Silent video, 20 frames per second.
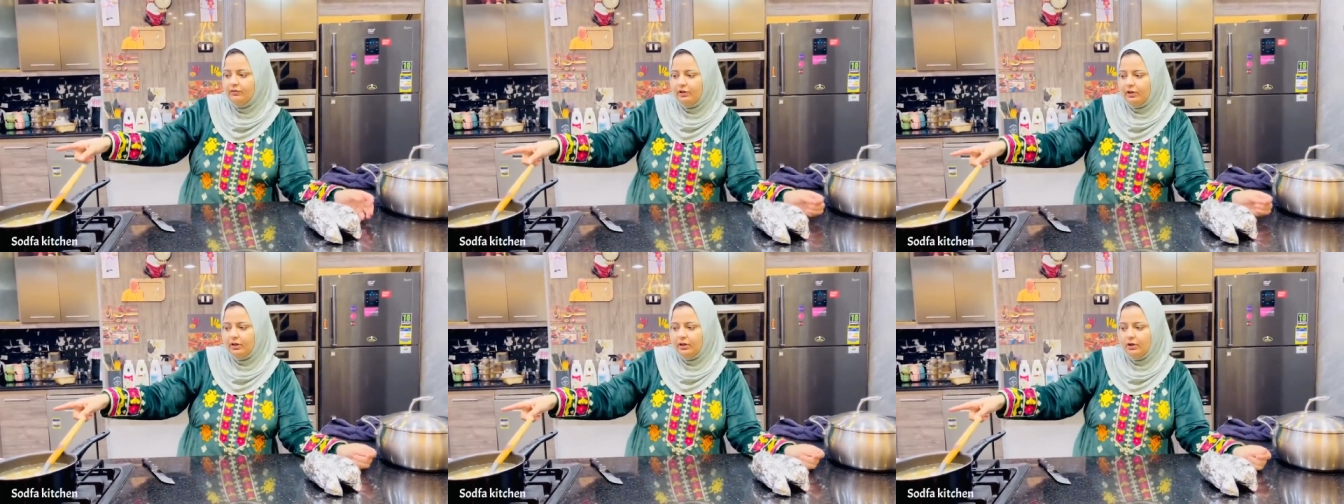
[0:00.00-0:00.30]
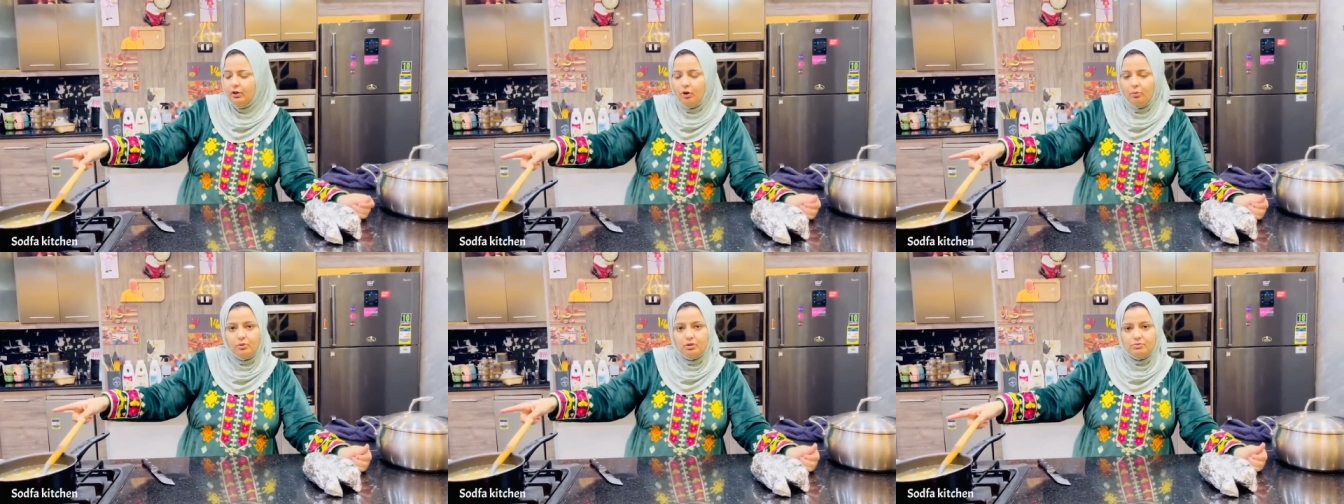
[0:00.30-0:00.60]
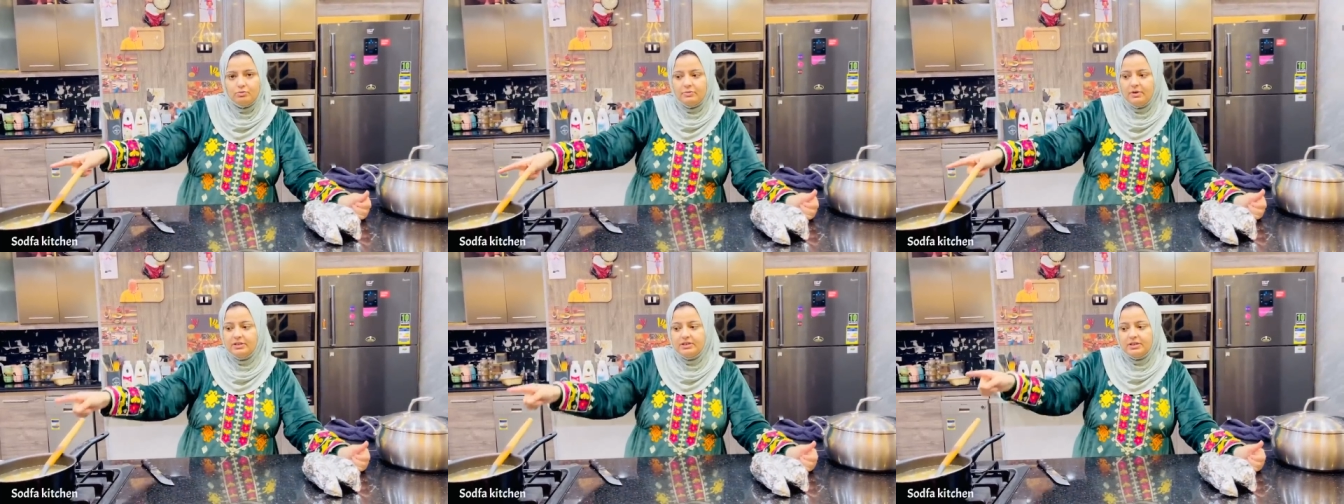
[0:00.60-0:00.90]
الحمص
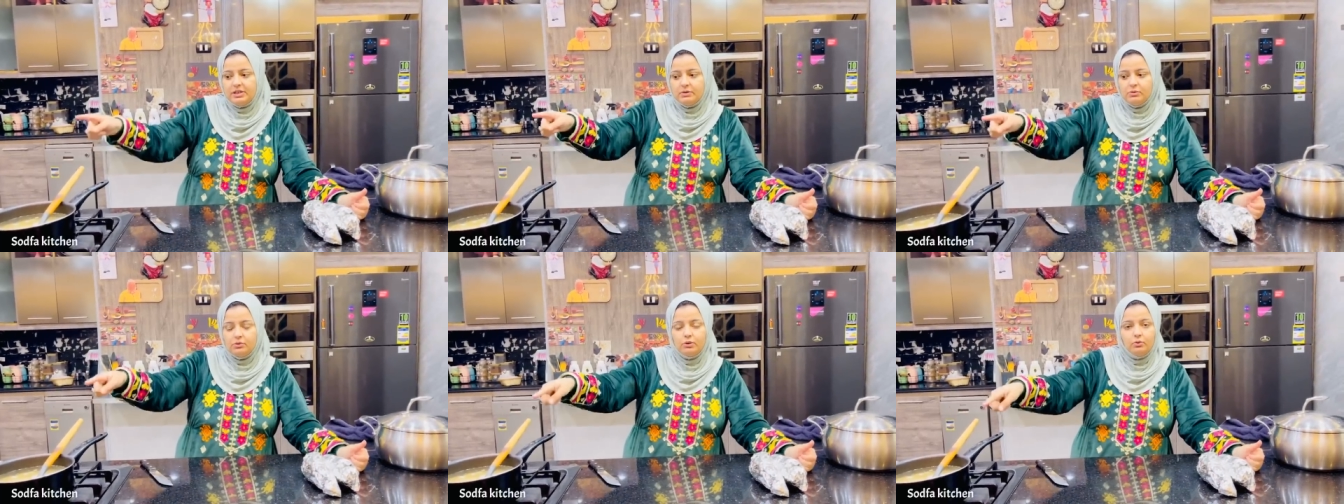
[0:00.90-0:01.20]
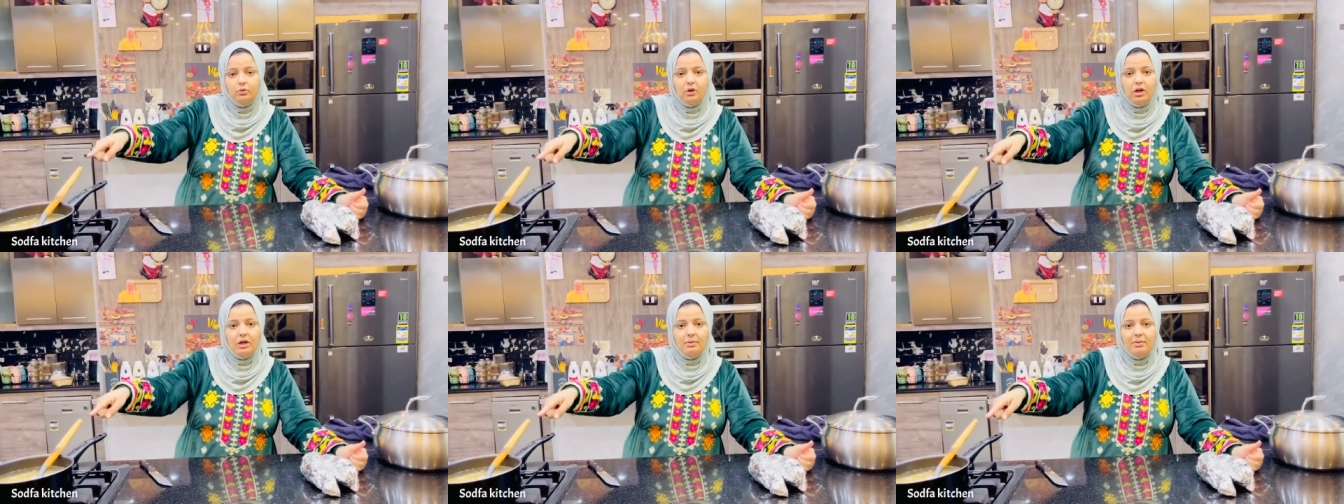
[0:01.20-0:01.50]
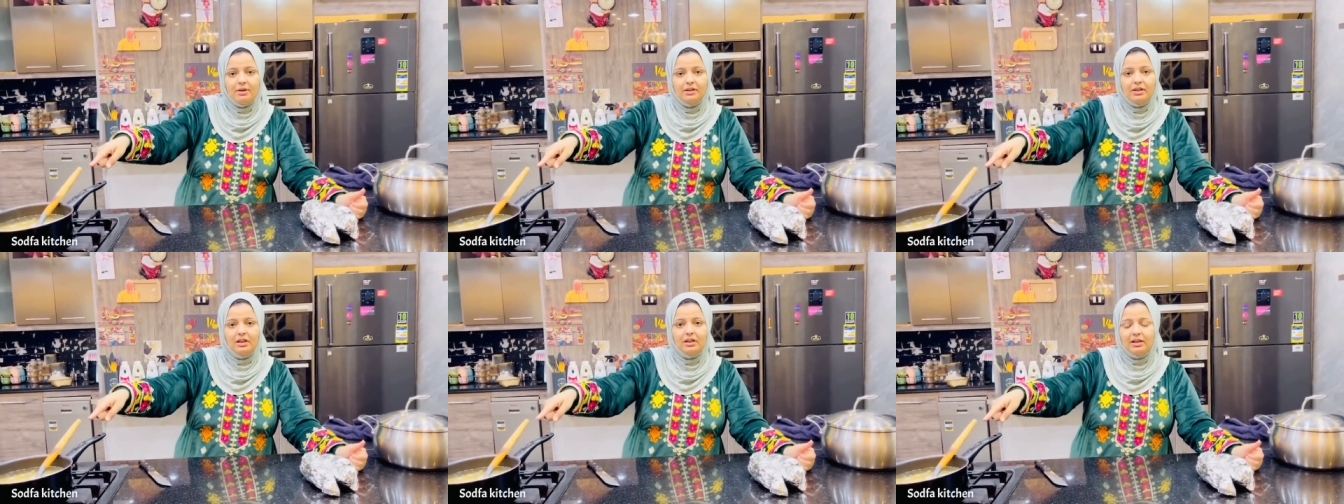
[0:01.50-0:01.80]
ما يستوي
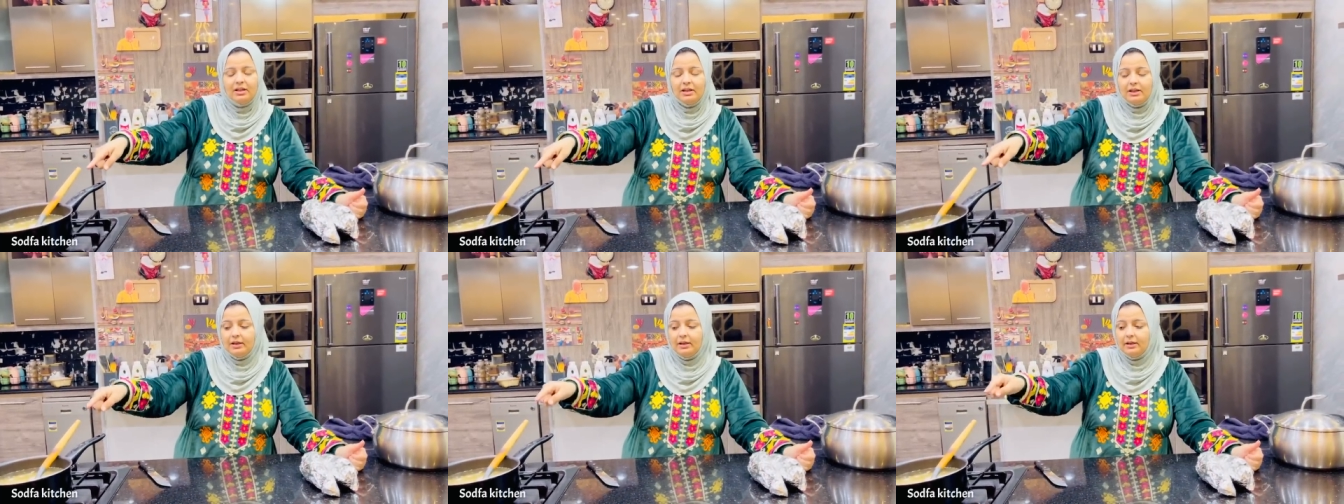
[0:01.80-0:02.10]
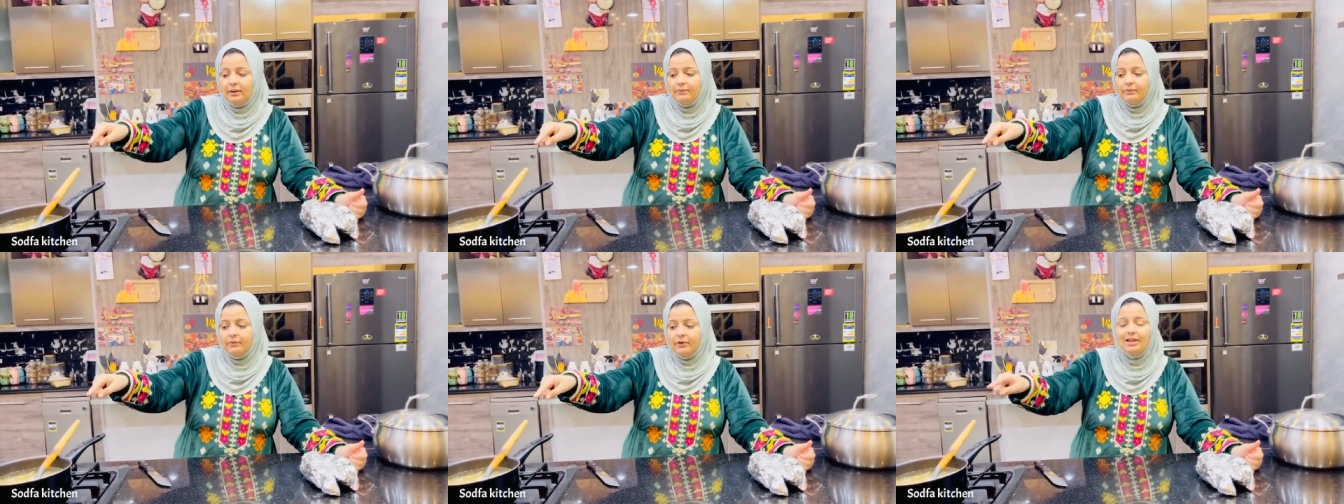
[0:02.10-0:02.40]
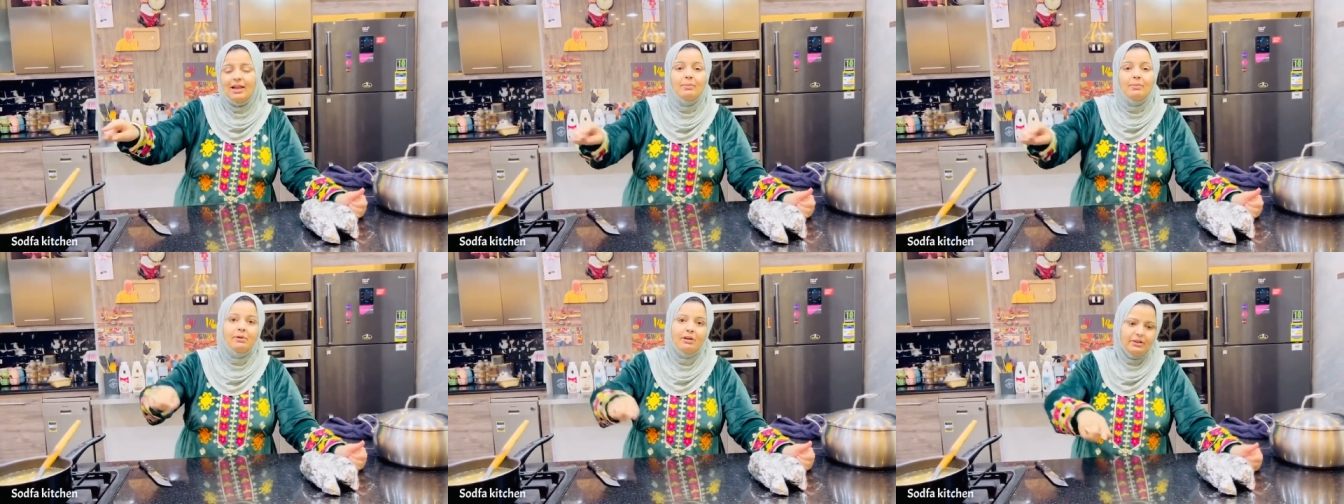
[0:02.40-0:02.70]
وكمان
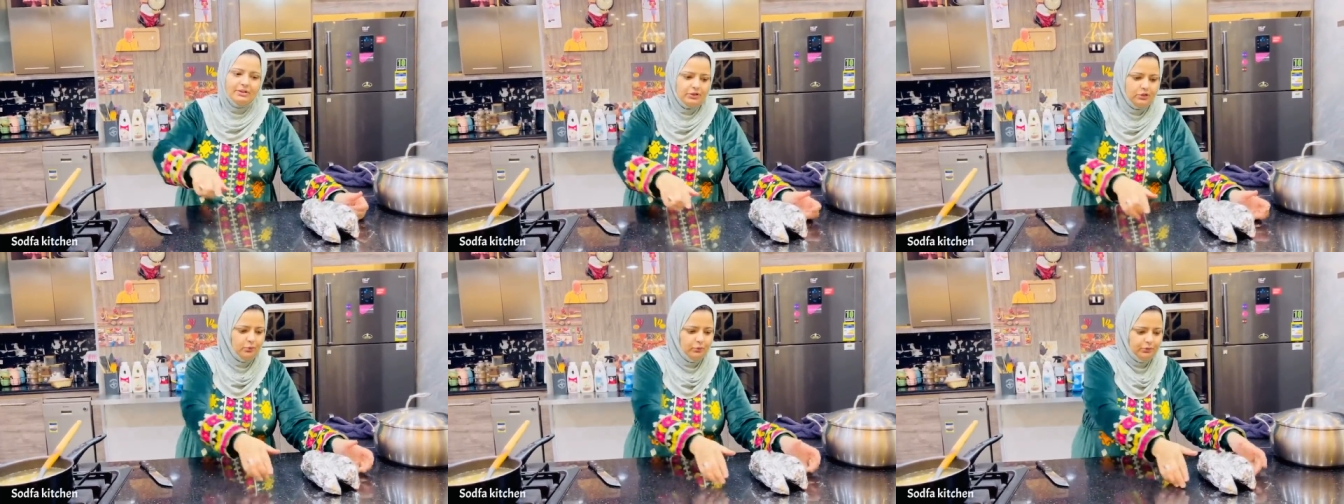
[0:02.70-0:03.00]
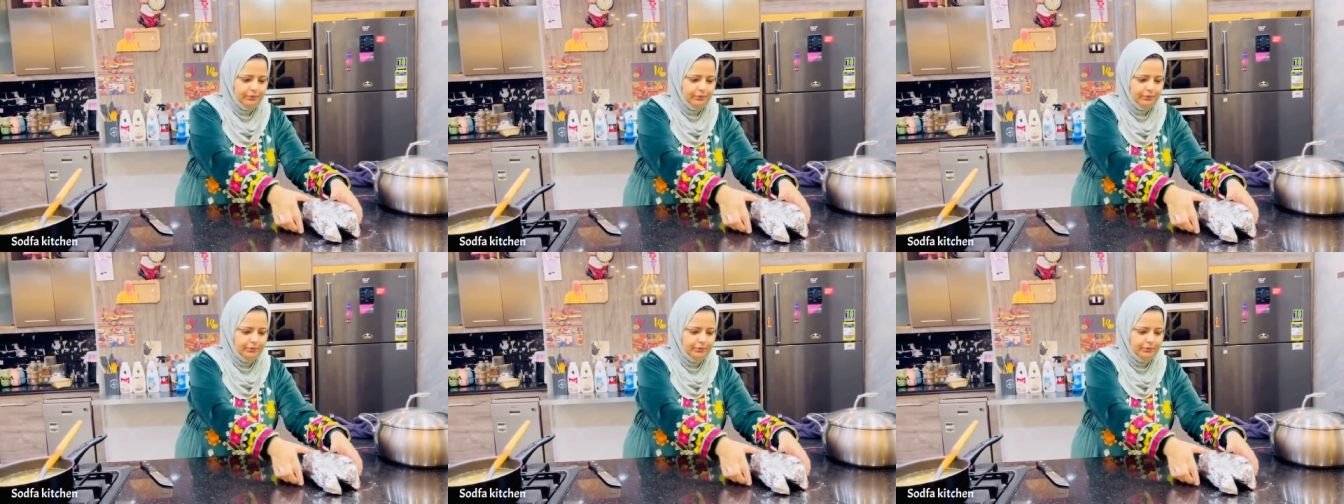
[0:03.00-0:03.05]
القمح يستوي